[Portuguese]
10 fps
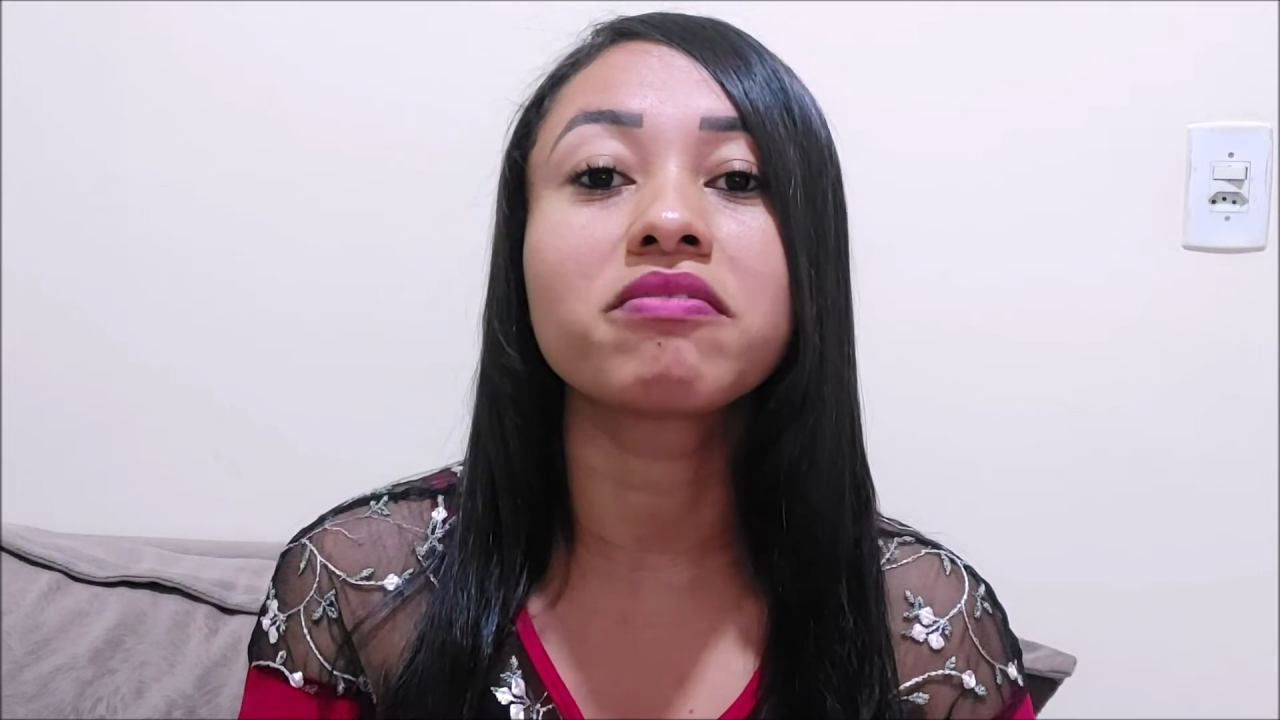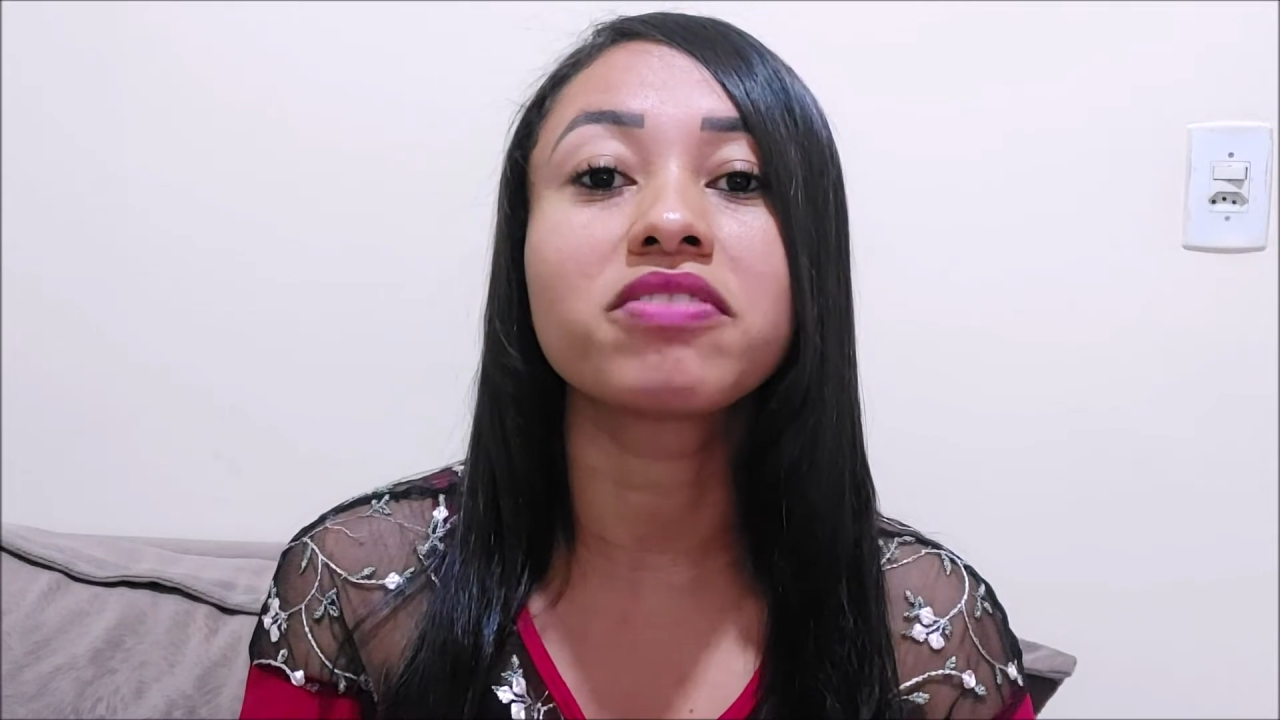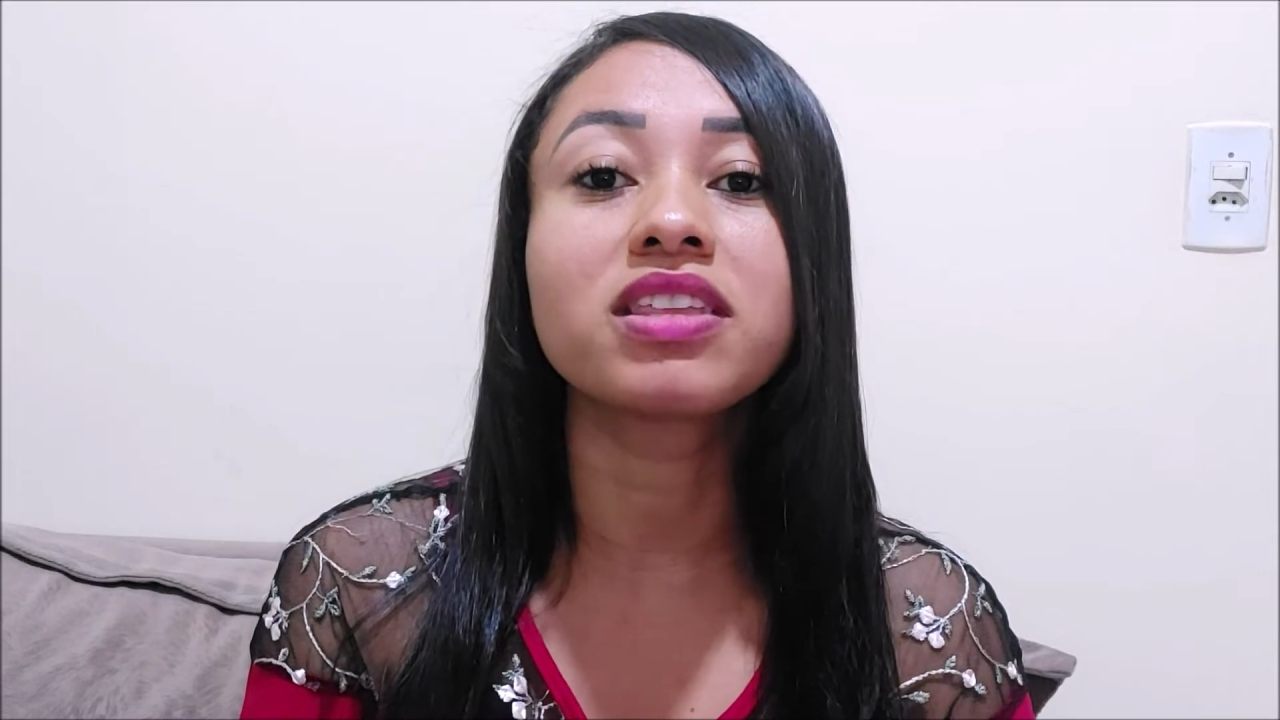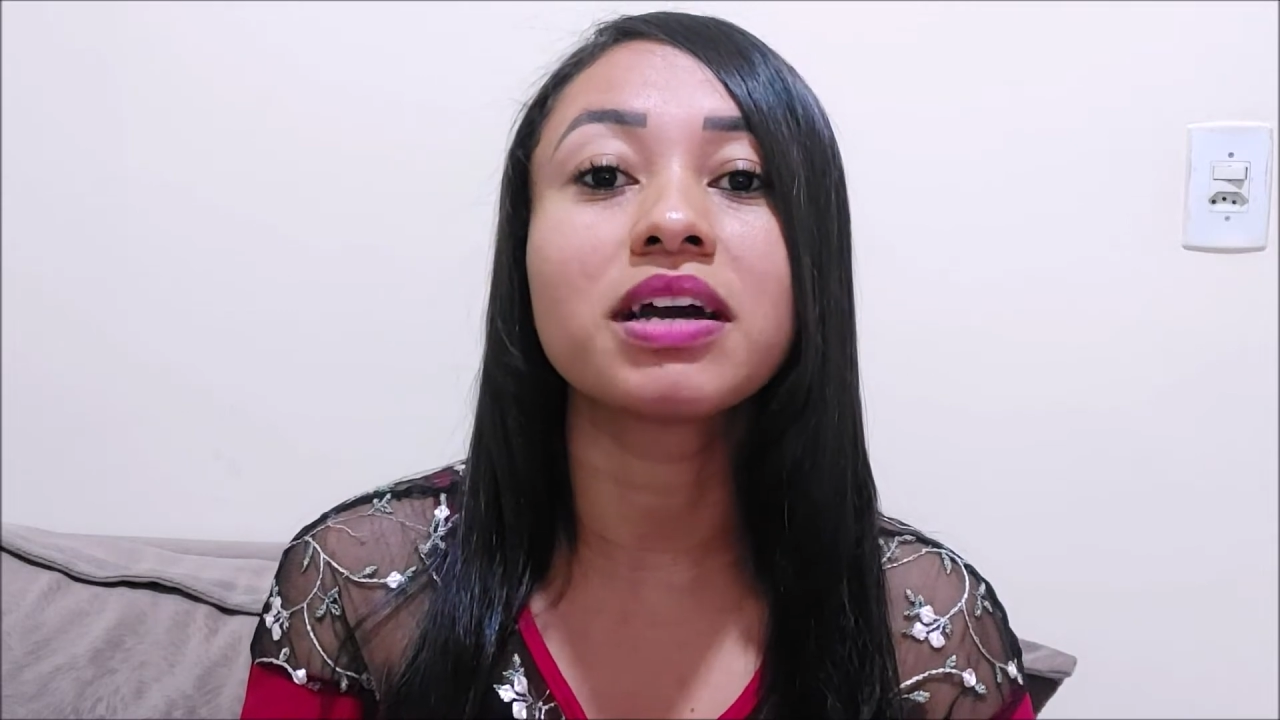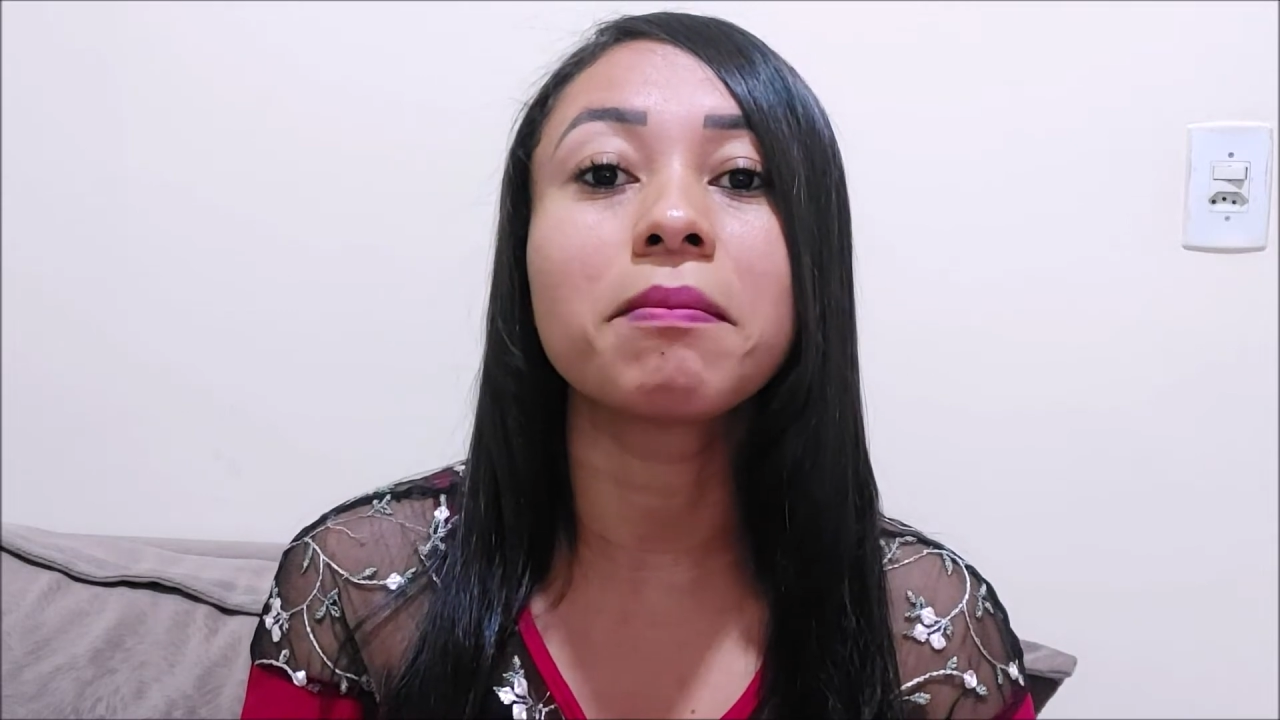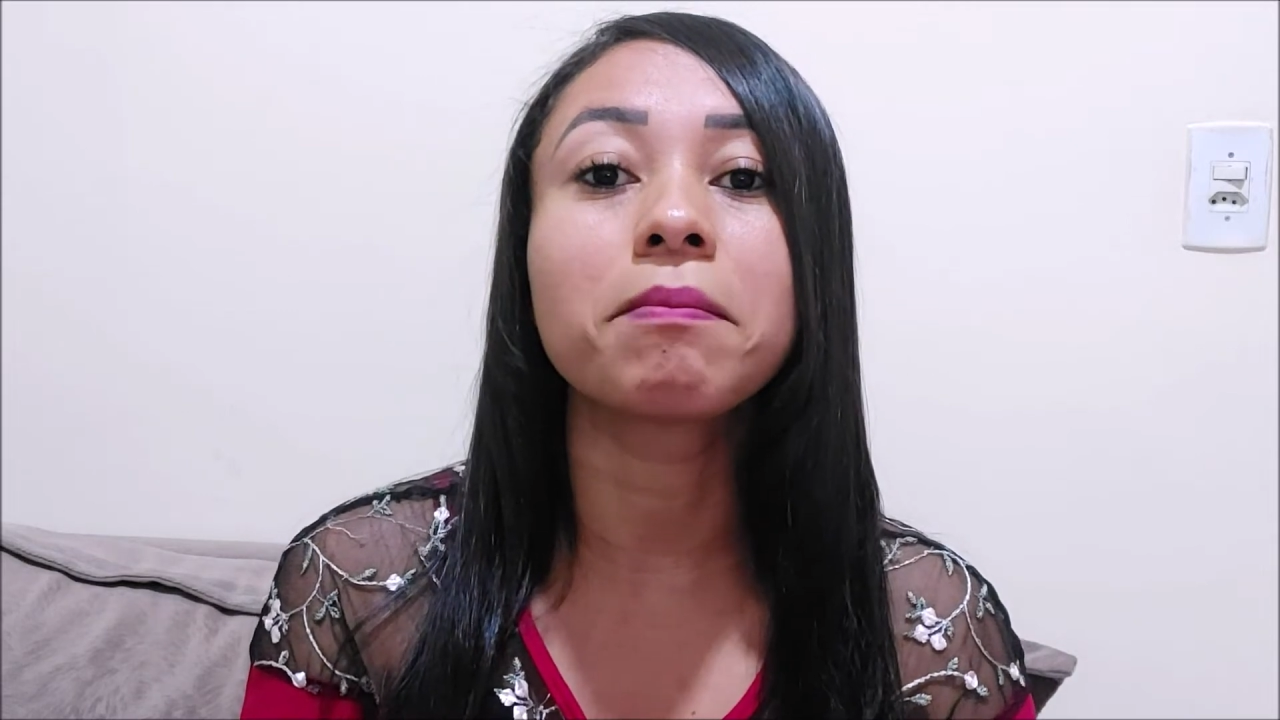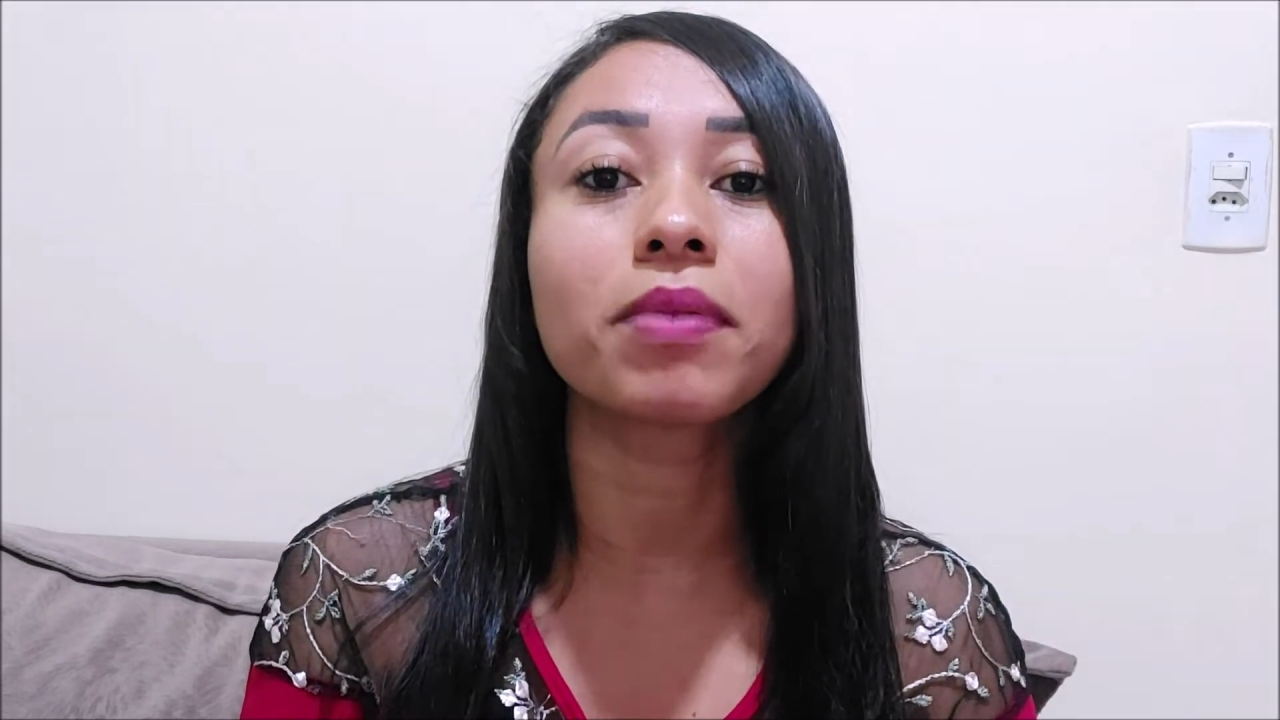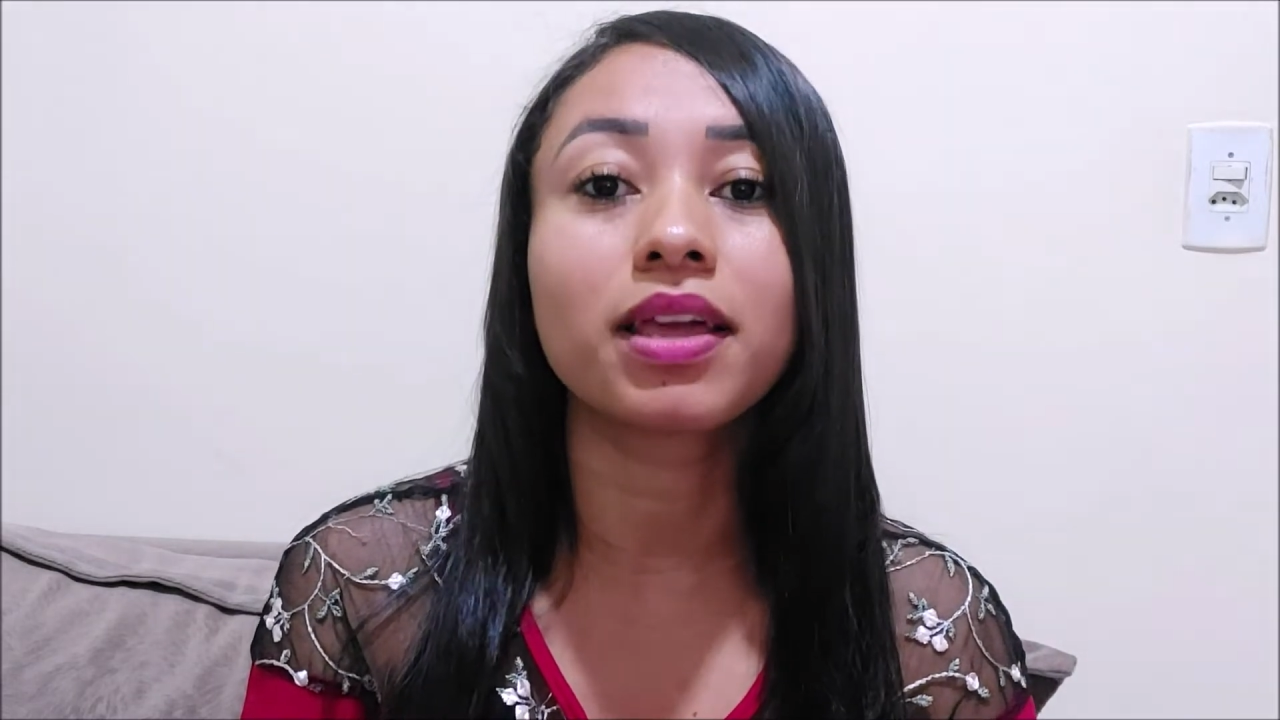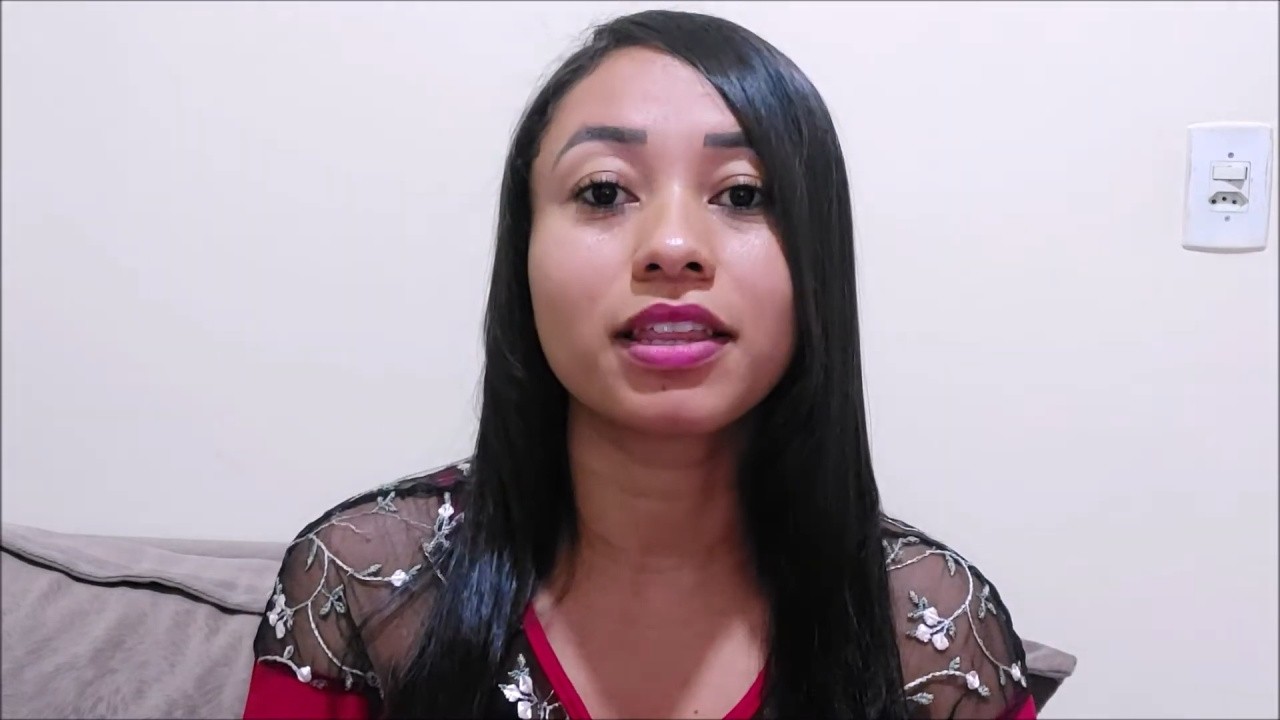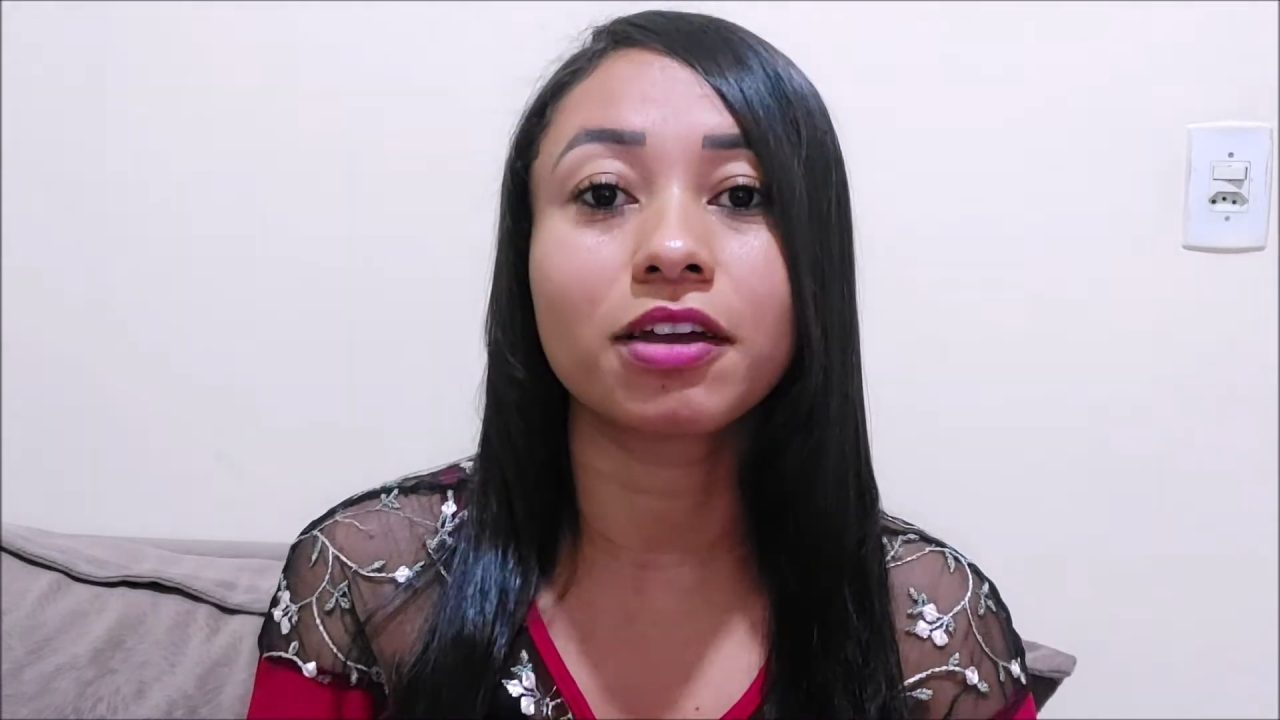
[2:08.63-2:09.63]
vida
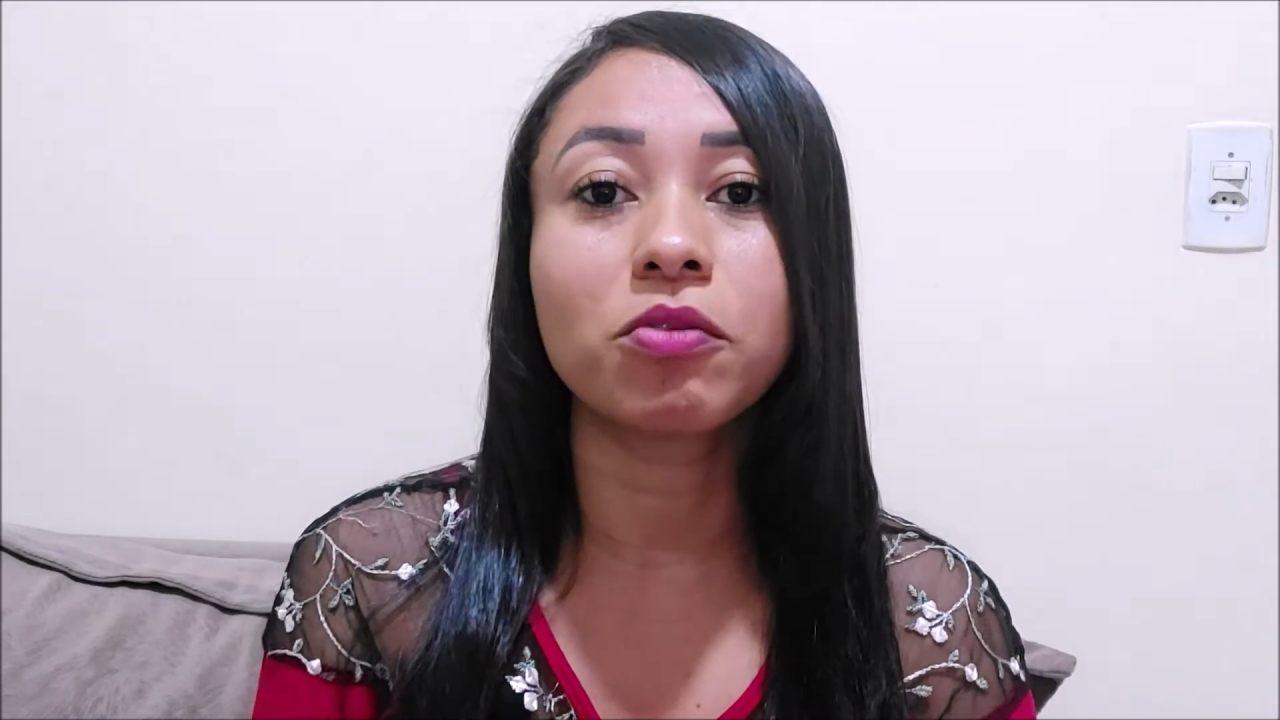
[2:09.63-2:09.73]
plena,